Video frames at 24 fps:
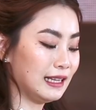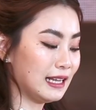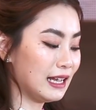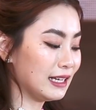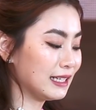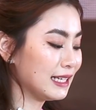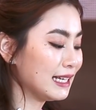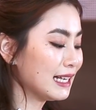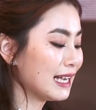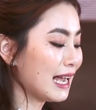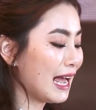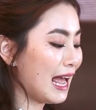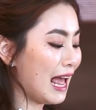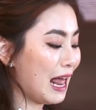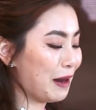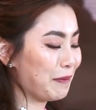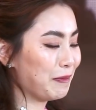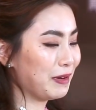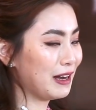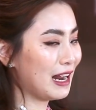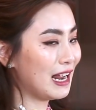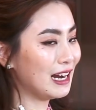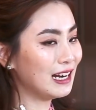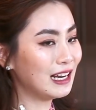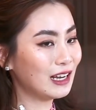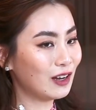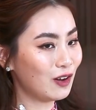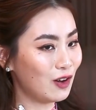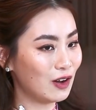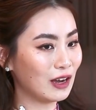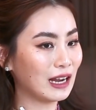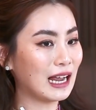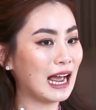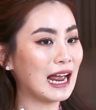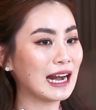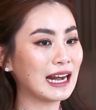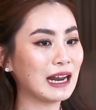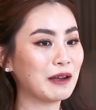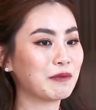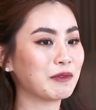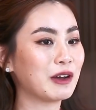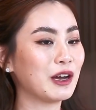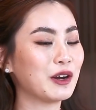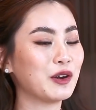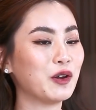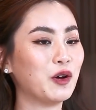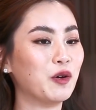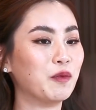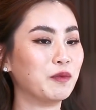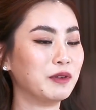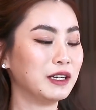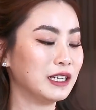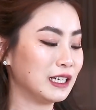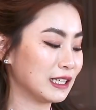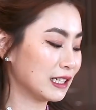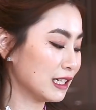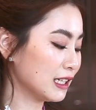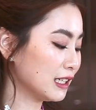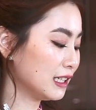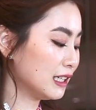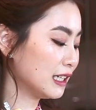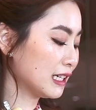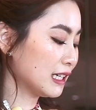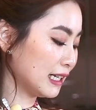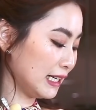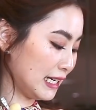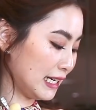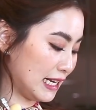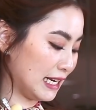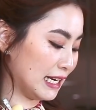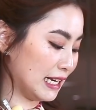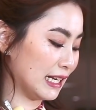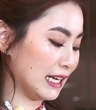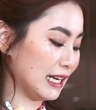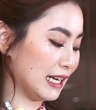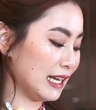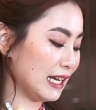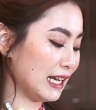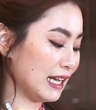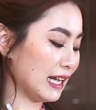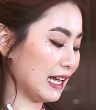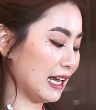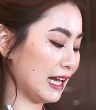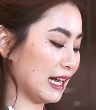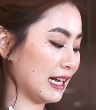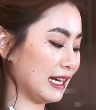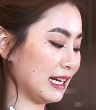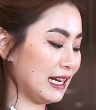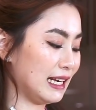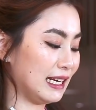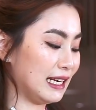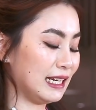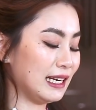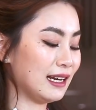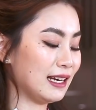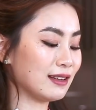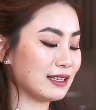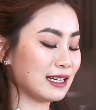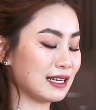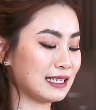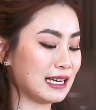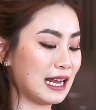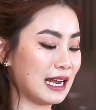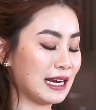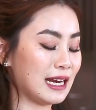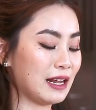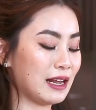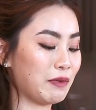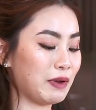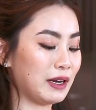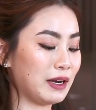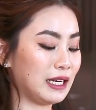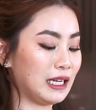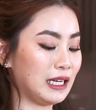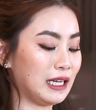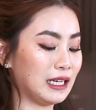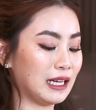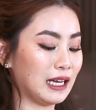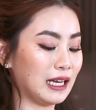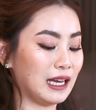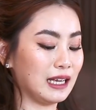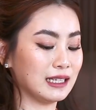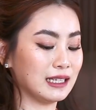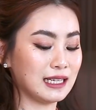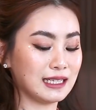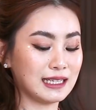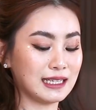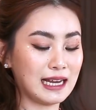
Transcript: และที่ขาดไม่ได้เลยของการทำขนมเลยก็คือกลิ่นนั่นเองค่ะ กลิ่นที่เราจะใช้ในวันนี้นะคะ จะ